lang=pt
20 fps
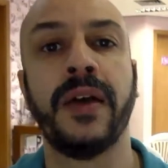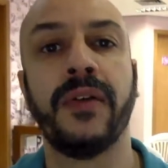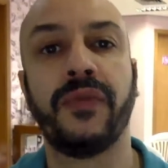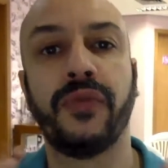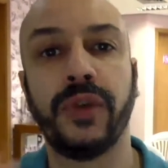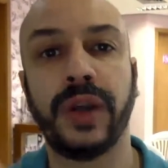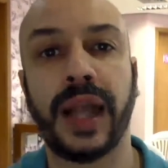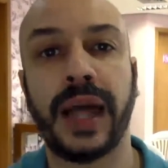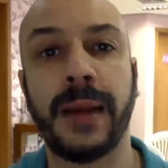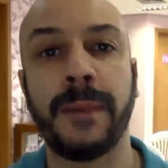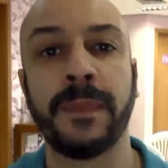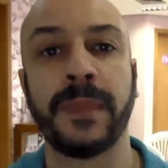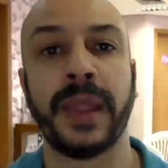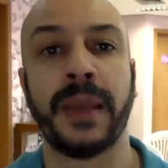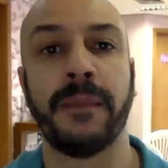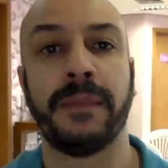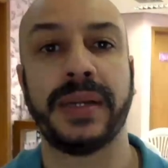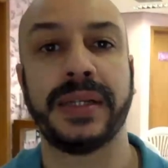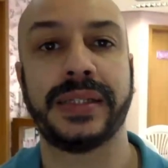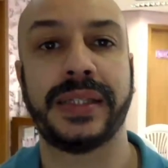Fui lá,
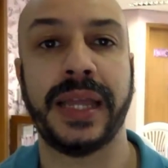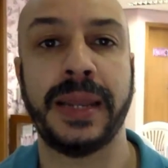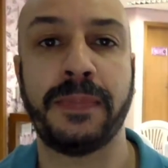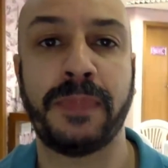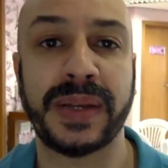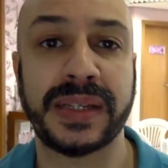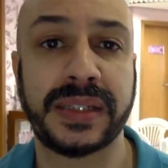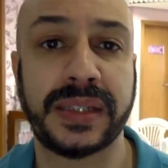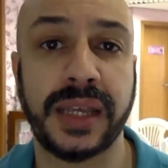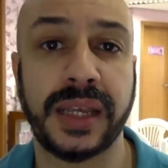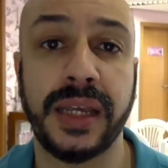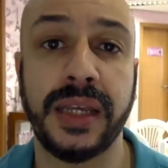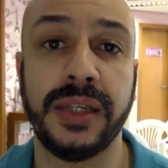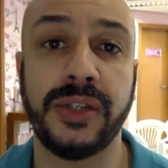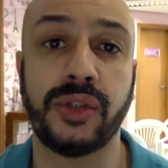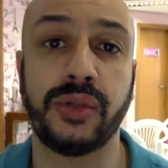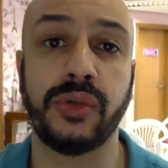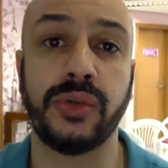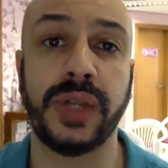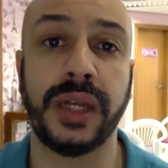prestei, passei e
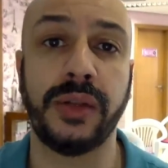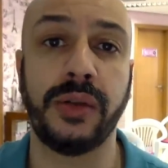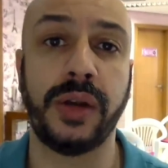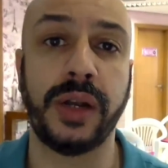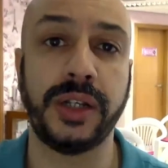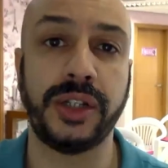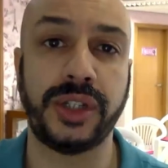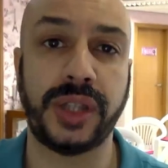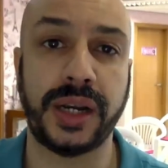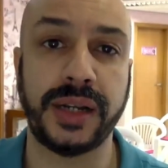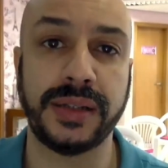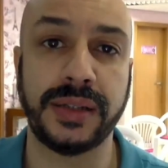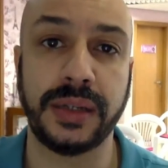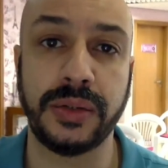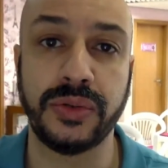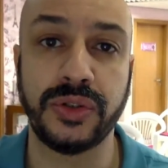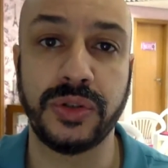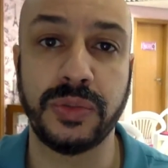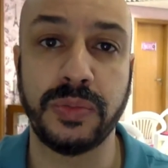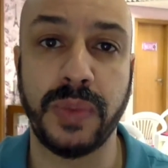estudei durante três
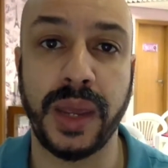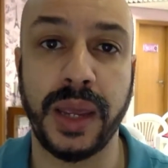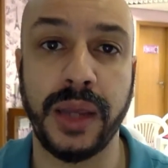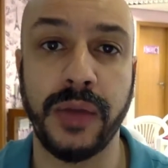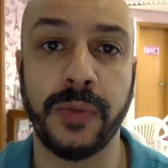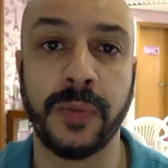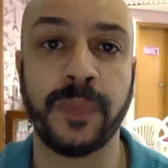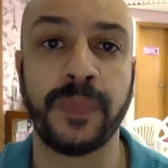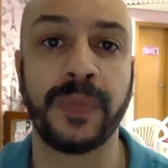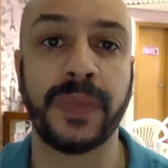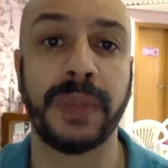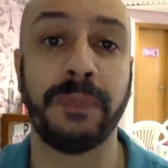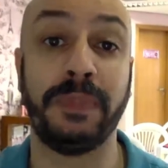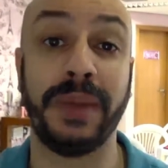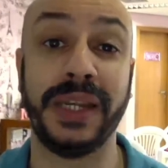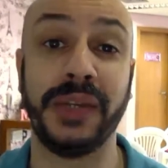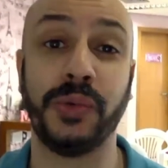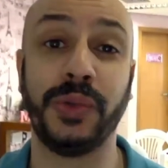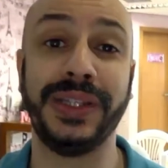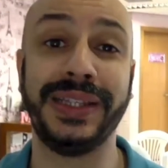anos e meio um
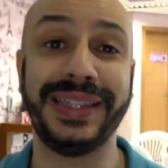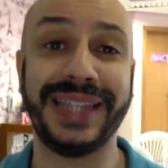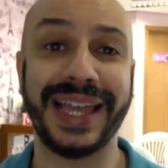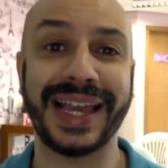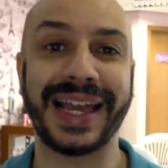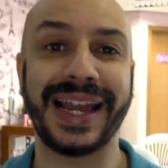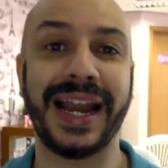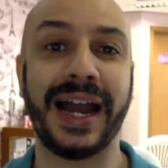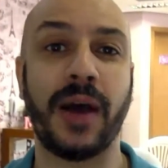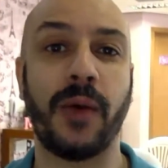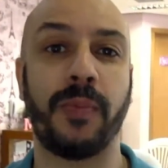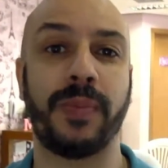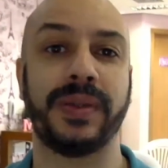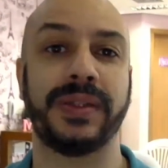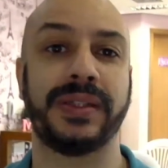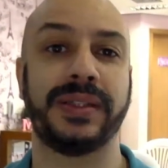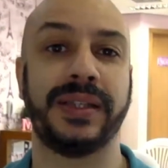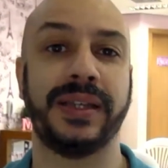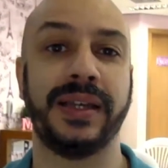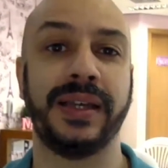período integral para
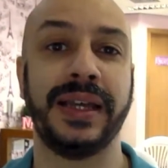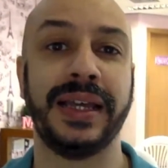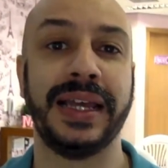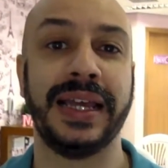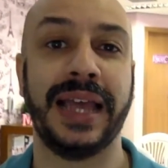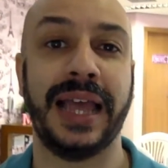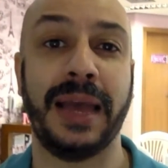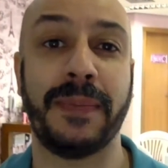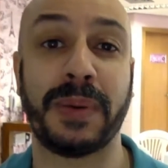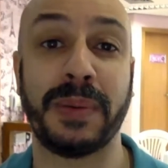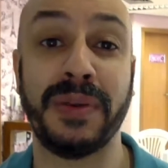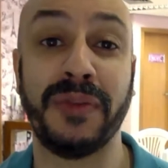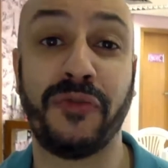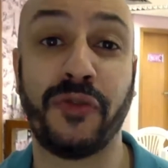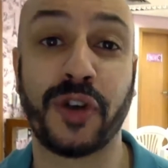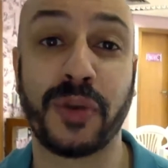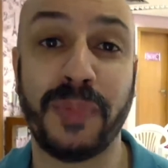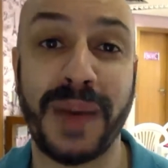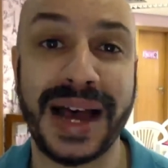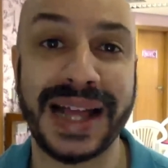ser é, para me
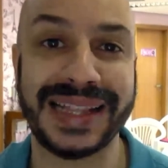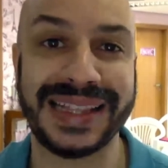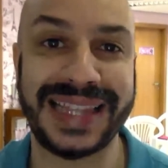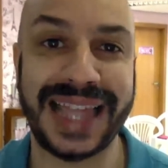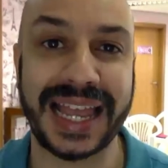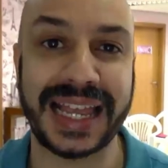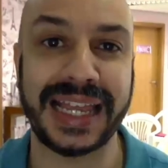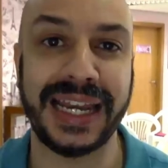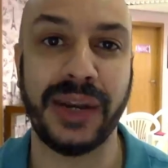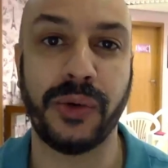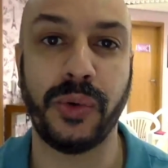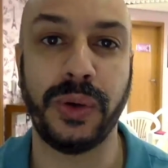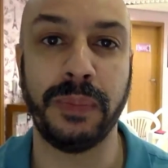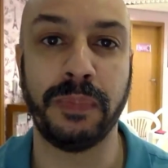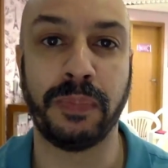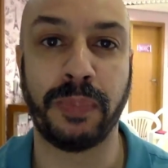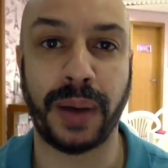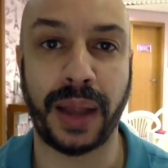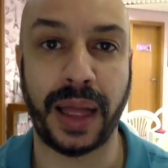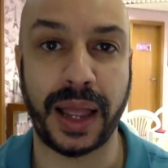formar técnico
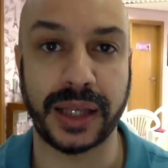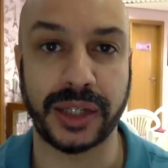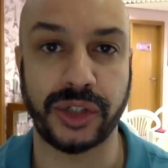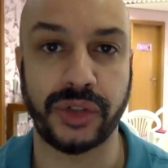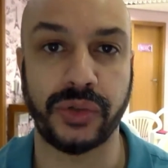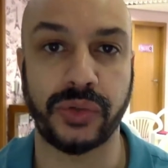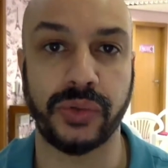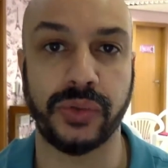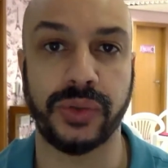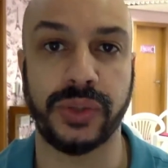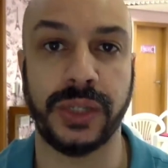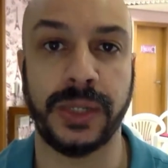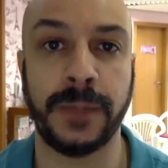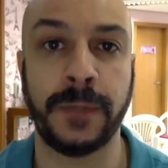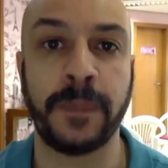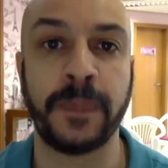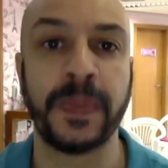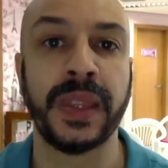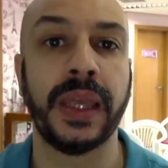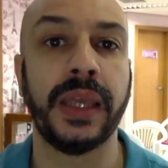em plásticos, né?